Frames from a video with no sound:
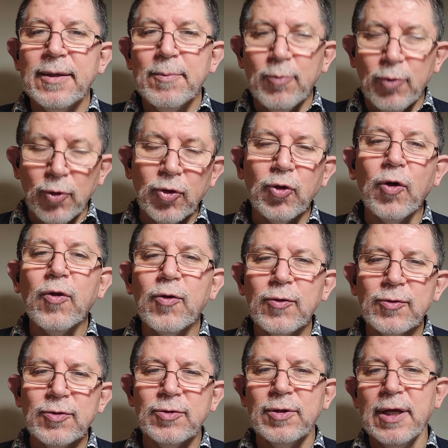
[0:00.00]
por
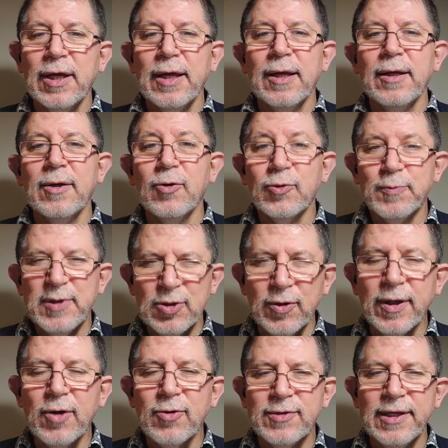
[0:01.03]
todos los
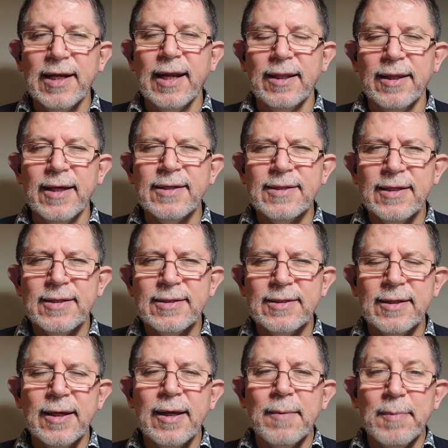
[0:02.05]
misioneros irlandeses,